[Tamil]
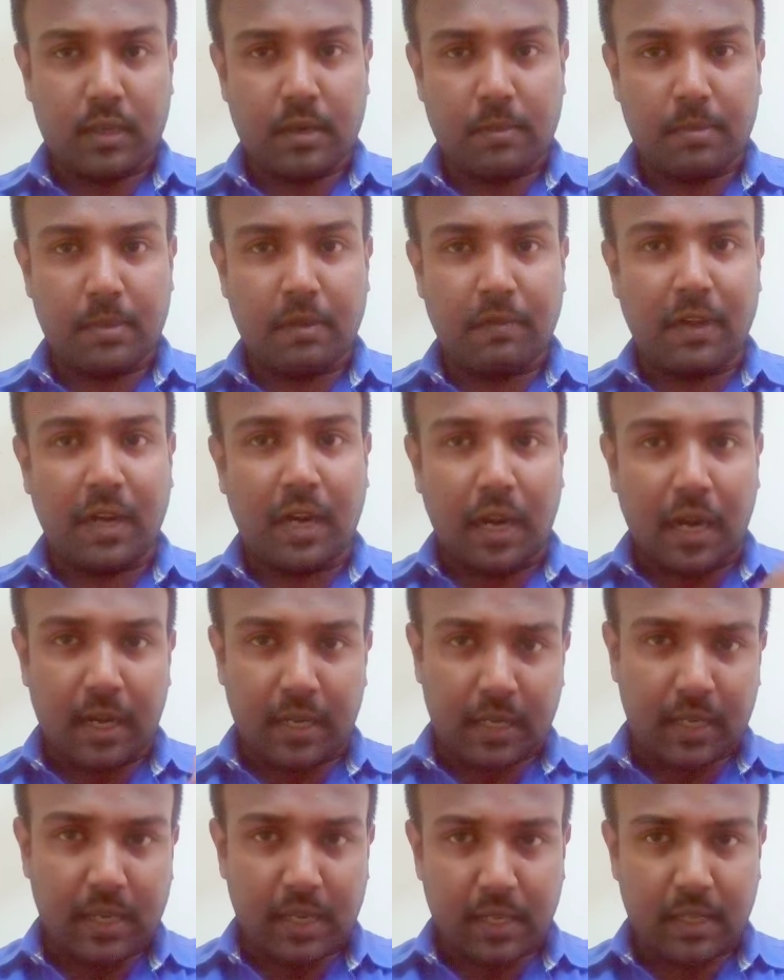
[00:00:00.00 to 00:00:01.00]
நம்ம
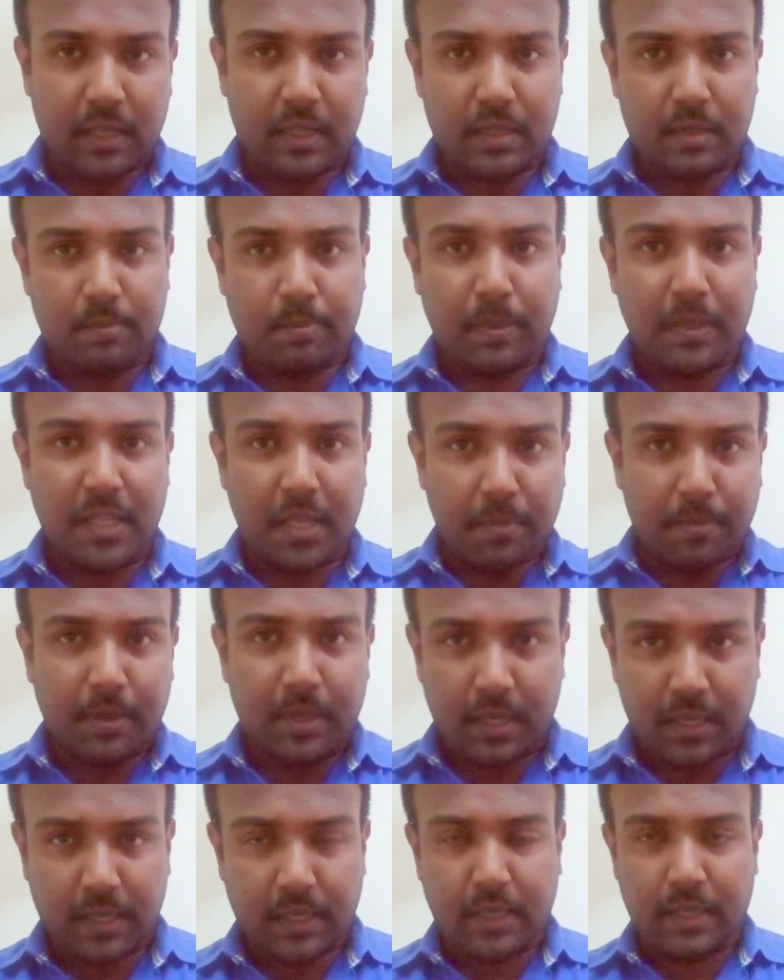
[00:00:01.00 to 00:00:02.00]
வரலாற்றில் இது
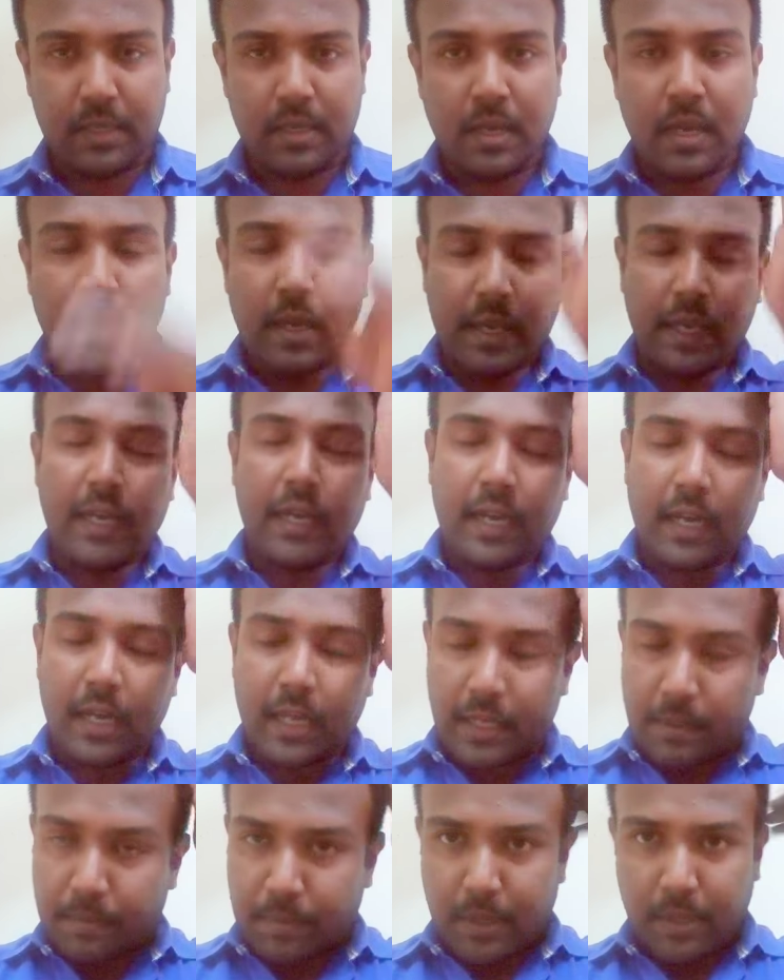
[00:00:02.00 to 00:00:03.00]
பதியப்பட்டிருக்கு
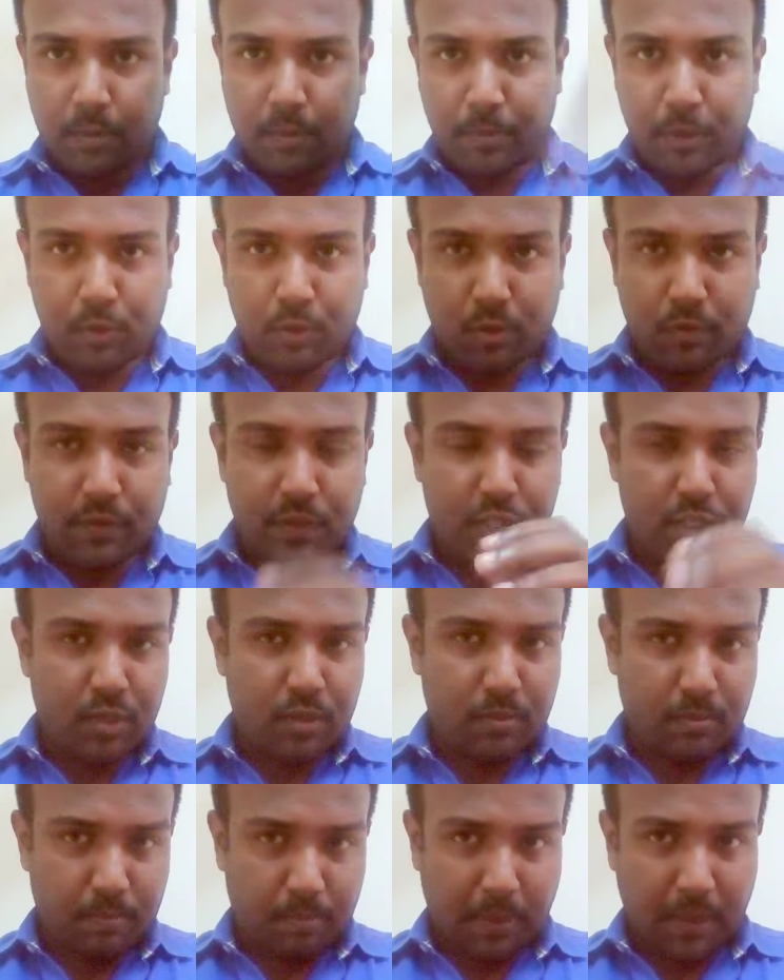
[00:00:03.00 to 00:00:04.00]
எங்கெங்கெல்லாம் இப்படி இப்படி ஒரு
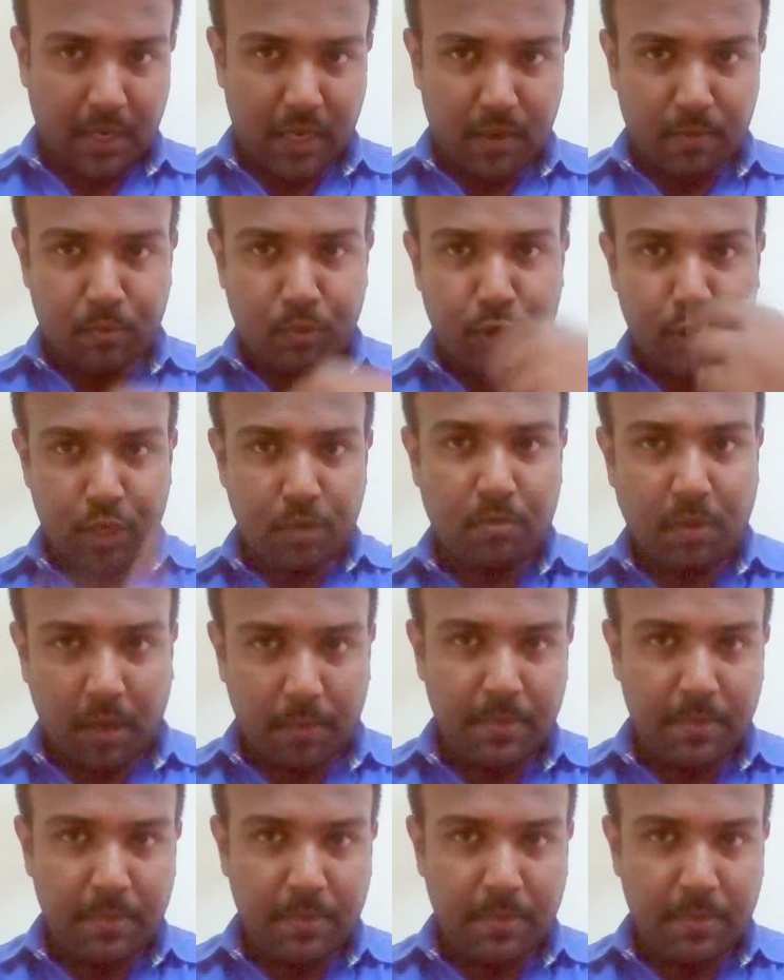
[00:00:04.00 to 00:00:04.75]
விஷயம் பண்ண முடியும்